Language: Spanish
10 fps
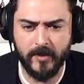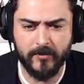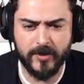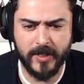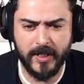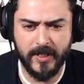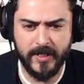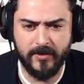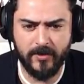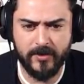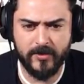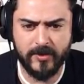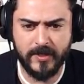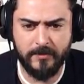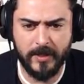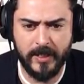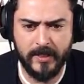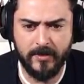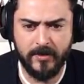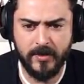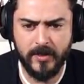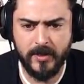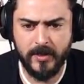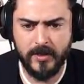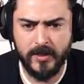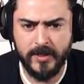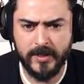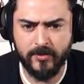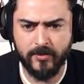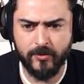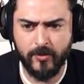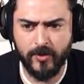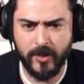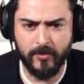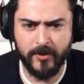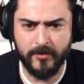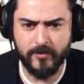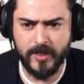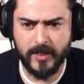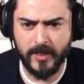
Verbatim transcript: lo vemos aquí adentro Esto está apagado Esto supongo que lo podremos